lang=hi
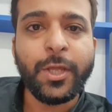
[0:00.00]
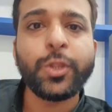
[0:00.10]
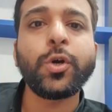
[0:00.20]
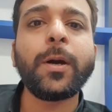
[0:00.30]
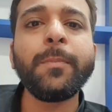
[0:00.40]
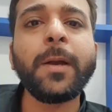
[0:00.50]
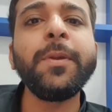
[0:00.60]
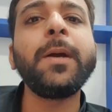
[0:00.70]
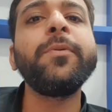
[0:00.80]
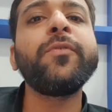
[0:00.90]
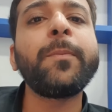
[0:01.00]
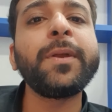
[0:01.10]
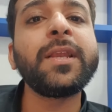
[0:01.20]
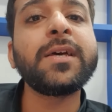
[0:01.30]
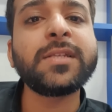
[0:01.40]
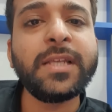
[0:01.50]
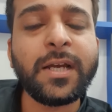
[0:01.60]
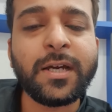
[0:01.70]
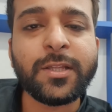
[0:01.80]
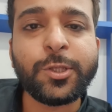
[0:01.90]
तो हम कभी कभी वहाँ पे क्लास लिया
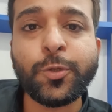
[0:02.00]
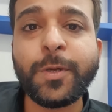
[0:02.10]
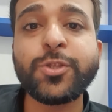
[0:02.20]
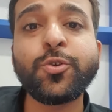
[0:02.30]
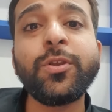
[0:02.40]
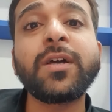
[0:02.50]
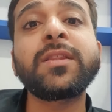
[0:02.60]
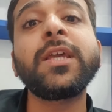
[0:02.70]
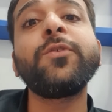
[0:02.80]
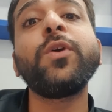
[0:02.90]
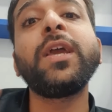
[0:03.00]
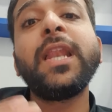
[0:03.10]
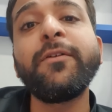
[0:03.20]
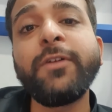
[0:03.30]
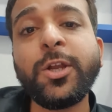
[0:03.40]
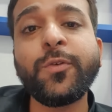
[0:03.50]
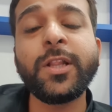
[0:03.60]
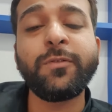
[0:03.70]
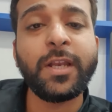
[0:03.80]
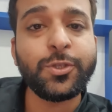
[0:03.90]
करते तो बच्चों को लगता है कि वो इलेवन
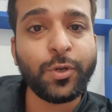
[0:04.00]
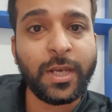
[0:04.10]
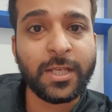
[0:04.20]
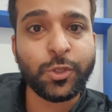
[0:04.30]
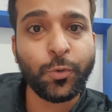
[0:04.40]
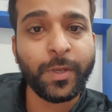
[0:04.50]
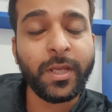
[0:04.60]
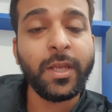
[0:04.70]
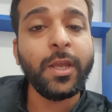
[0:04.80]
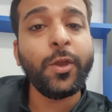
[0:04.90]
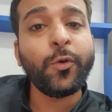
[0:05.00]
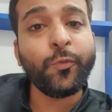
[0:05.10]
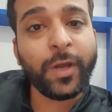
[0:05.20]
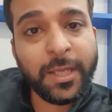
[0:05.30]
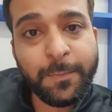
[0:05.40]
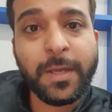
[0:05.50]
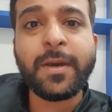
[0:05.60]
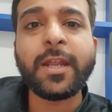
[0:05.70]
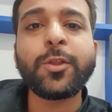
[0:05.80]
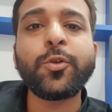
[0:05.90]
ट्वेल्थ वाली जो क्लासरूम है वहीं पे
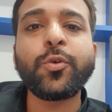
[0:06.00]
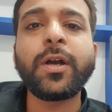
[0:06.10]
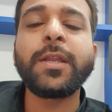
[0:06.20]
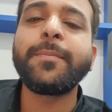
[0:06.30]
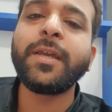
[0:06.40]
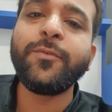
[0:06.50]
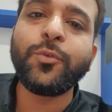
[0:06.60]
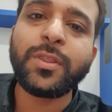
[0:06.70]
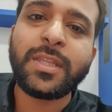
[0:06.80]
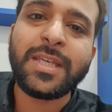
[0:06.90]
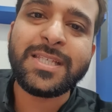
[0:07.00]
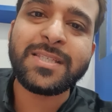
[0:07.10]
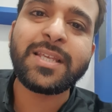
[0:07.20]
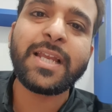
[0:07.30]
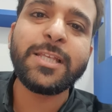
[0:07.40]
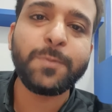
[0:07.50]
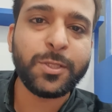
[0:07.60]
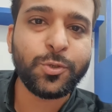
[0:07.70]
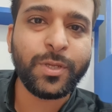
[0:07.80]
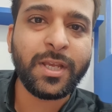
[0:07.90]
मैराथन होगा अरे भाई वो तीस चालीस
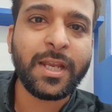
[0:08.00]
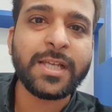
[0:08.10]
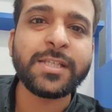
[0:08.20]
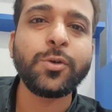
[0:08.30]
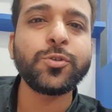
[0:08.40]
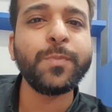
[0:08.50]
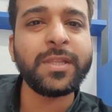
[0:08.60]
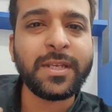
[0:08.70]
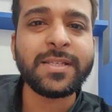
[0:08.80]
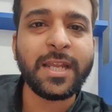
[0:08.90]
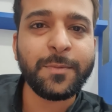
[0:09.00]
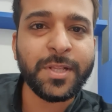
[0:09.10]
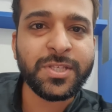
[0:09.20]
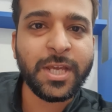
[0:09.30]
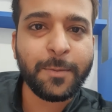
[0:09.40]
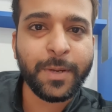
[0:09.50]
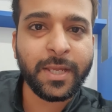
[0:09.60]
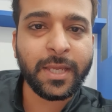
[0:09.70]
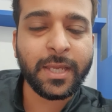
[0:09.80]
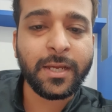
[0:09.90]
बच्चों की क्लास है उसमें इतने सारे बच्चे आ
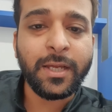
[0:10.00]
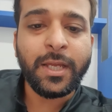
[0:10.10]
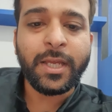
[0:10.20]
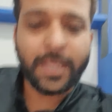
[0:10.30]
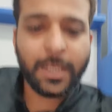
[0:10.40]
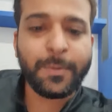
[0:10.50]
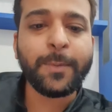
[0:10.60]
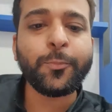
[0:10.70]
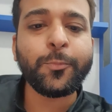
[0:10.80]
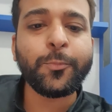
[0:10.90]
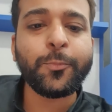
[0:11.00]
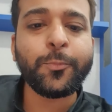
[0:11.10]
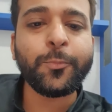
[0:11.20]
पाएंगे क्या ये मैं आपको दिखाना